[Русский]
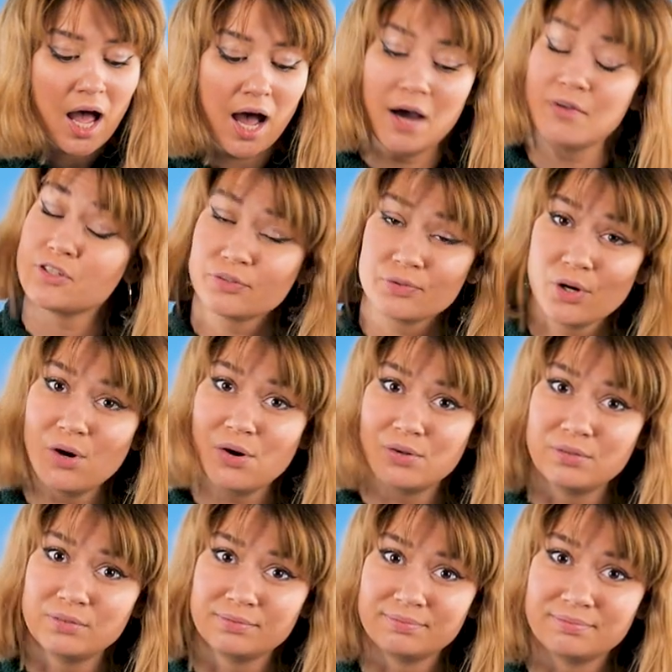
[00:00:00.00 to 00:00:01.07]
After
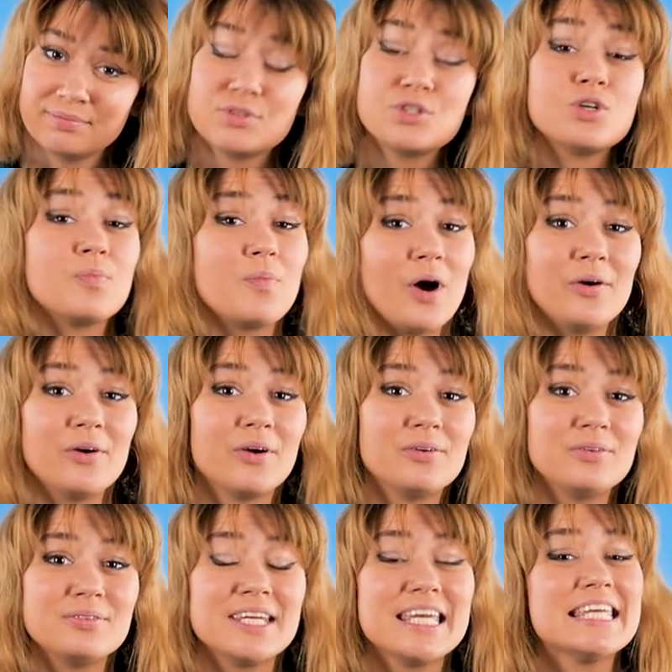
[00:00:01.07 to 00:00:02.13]
all,
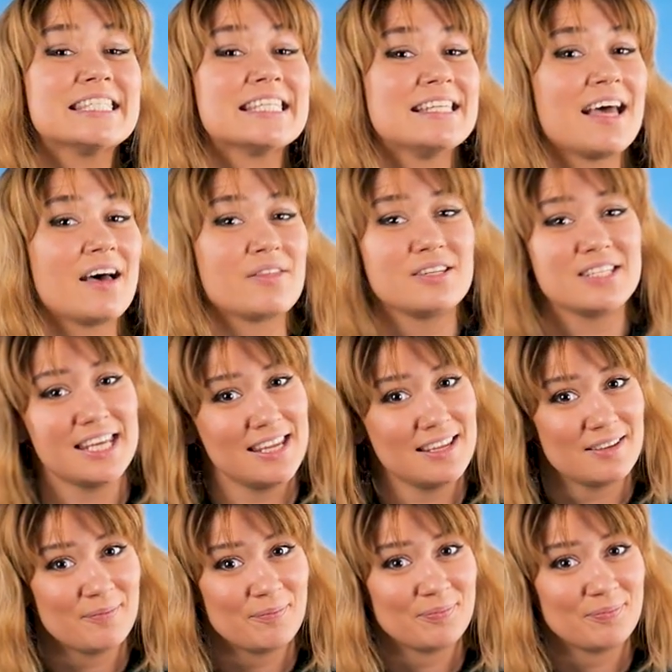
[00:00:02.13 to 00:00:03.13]
tomorrow is another day.